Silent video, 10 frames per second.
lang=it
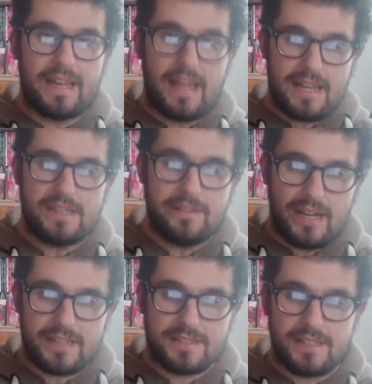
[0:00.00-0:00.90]
R
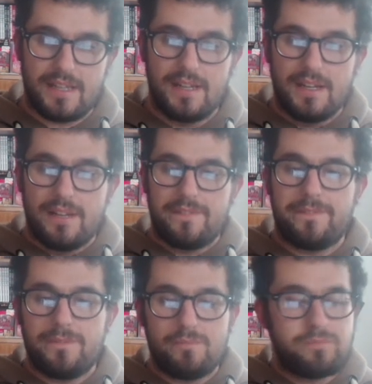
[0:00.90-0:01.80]
diverse
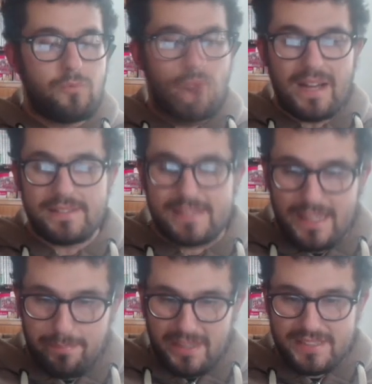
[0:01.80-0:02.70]
quante
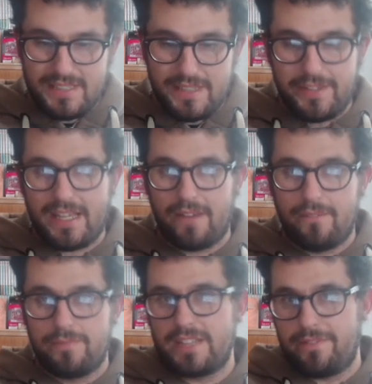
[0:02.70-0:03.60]
pacifica,
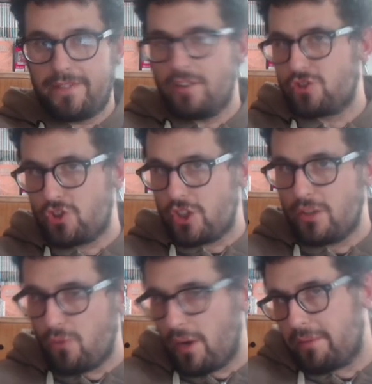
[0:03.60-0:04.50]
cioè fino a
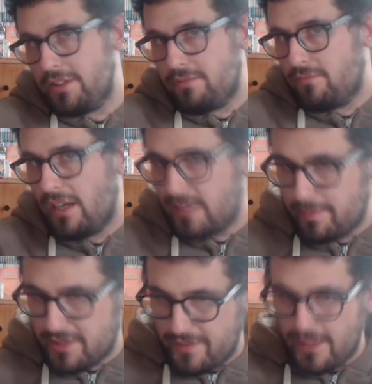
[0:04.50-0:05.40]
5, quindi quante
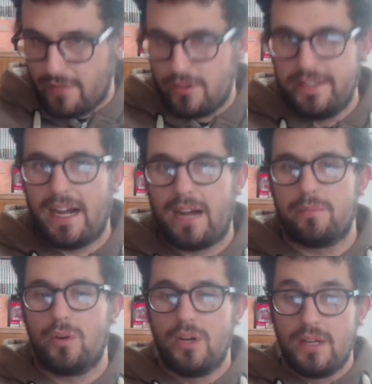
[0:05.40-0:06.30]
pacifica
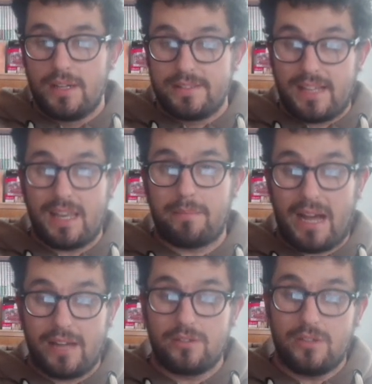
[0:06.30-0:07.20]
vogliamo dalla
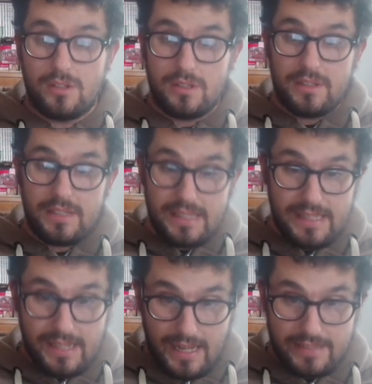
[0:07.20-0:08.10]
mano
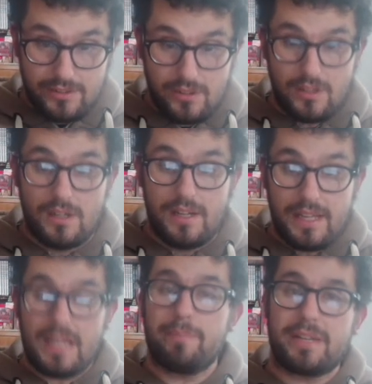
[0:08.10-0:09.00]
in retro
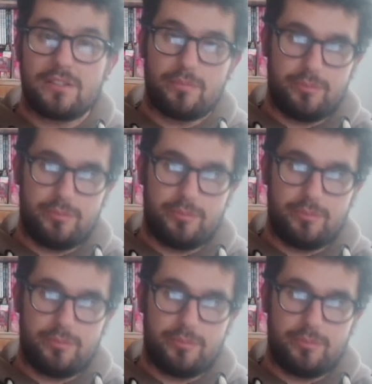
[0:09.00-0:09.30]
e prendono più